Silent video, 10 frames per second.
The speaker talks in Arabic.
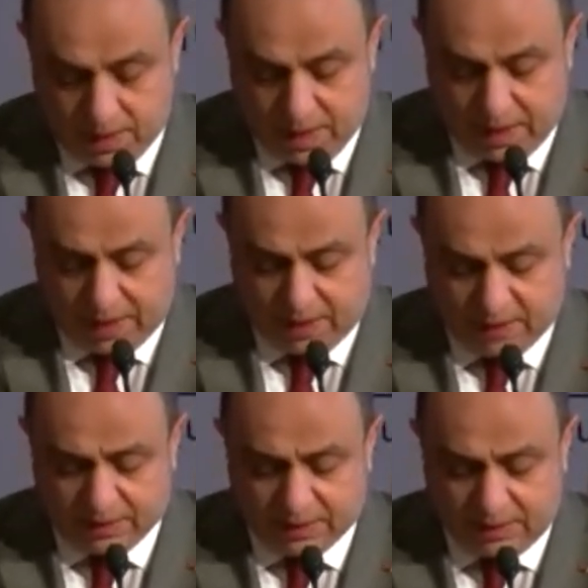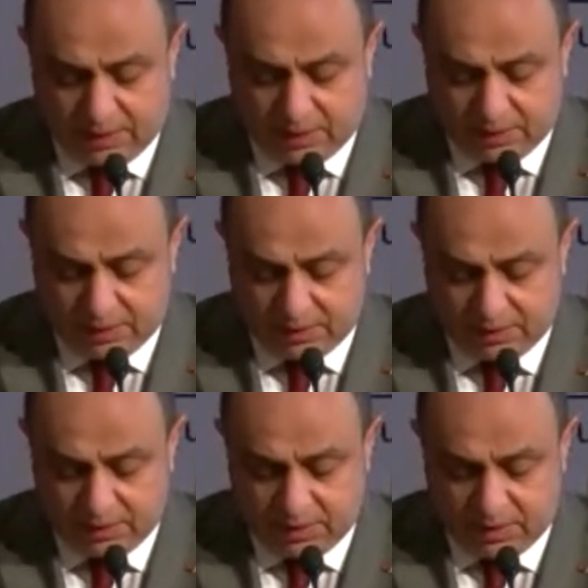الأخ الصديق
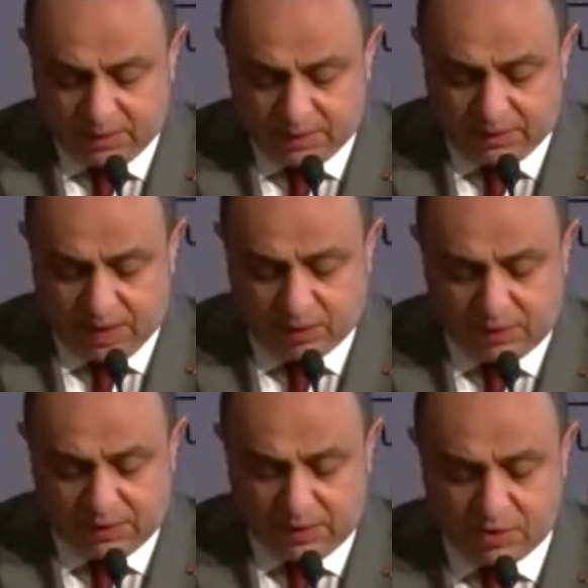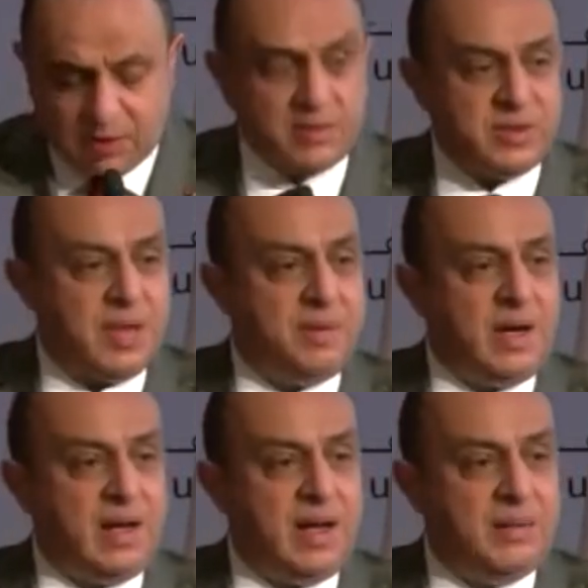سعادة الأستاذ شريف
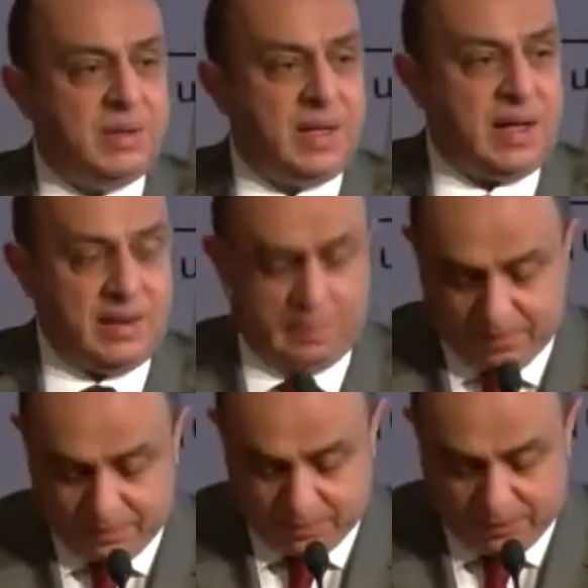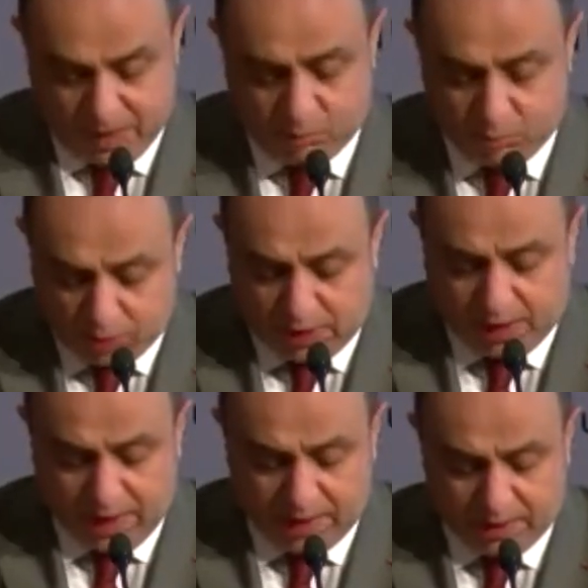جامع الأمين العام أو المدير
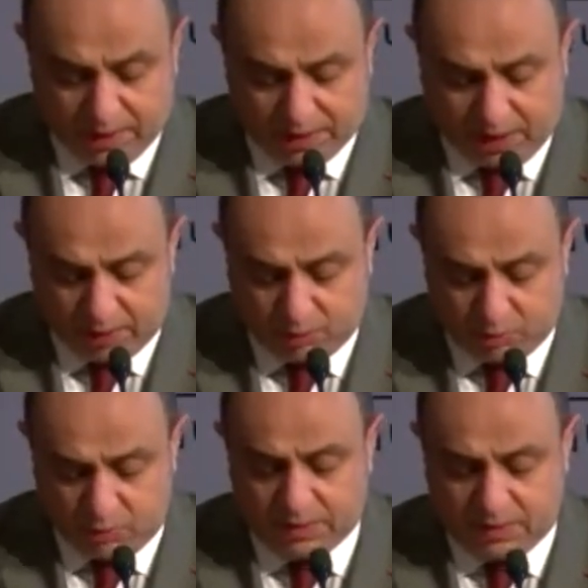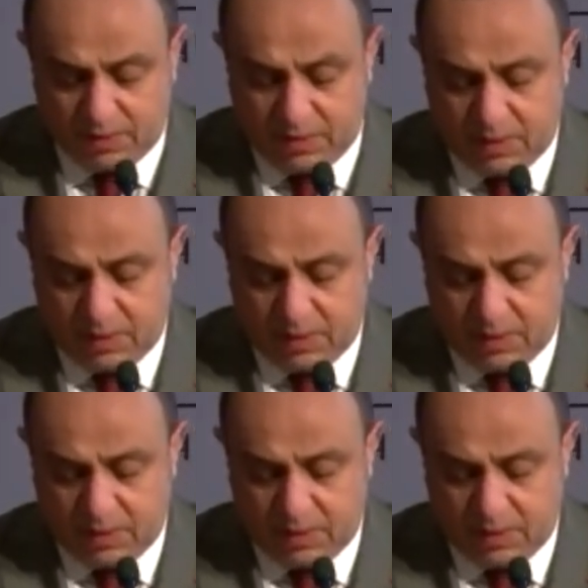العام لاتحاد بنوك مصر